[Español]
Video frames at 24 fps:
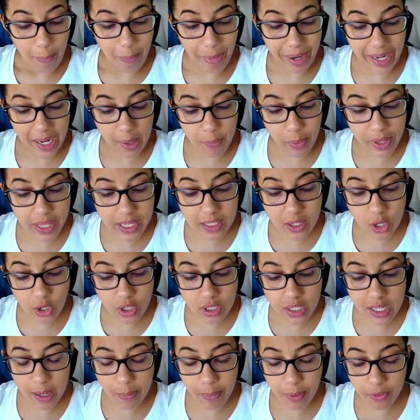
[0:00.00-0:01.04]
Para que puedas
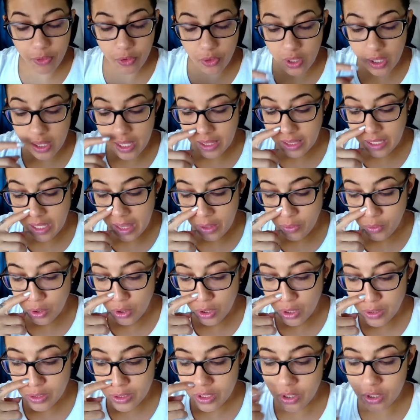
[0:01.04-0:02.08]
conocer a profundidad cada
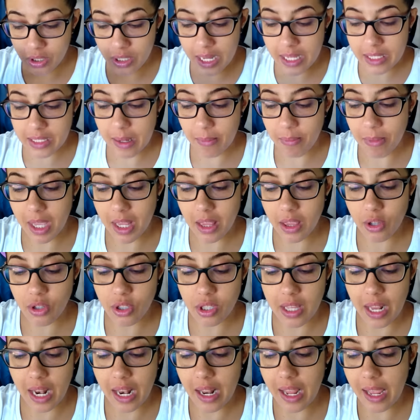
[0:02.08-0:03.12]
uno de nuestros
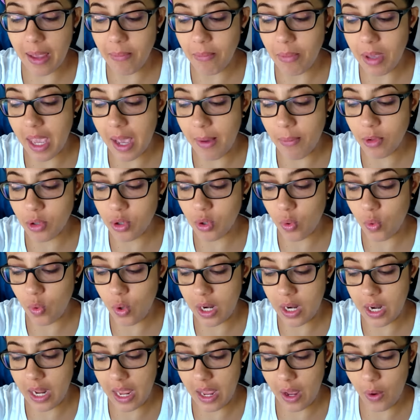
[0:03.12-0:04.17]
lanzamientos, te enviamos
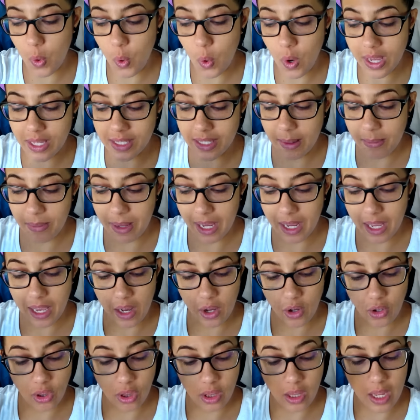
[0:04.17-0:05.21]
un USB
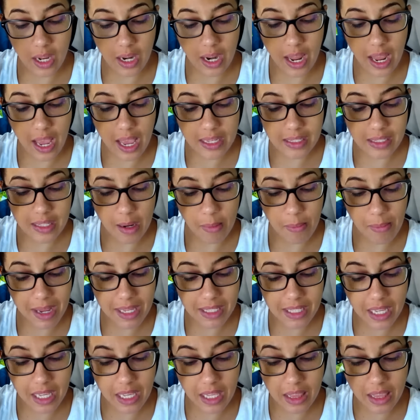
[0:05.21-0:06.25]
que contiene hasta el
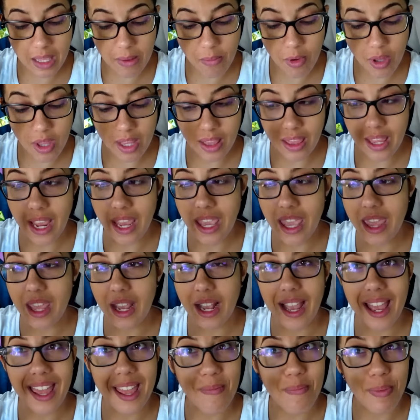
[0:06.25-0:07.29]
más íntimo detalle
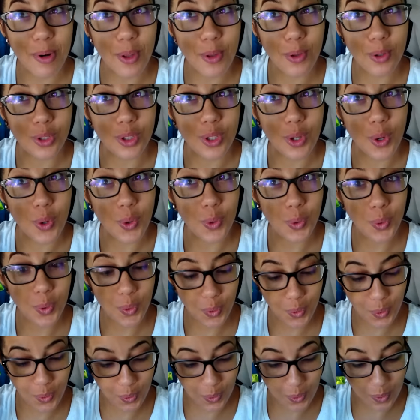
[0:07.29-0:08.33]
de cada producto.
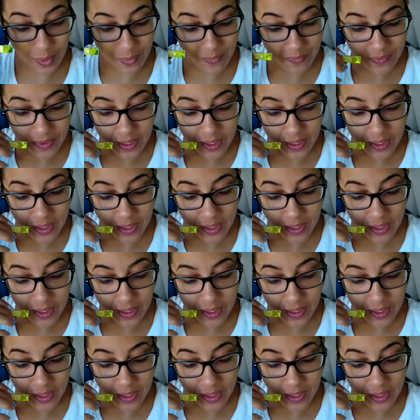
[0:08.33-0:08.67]
Uh.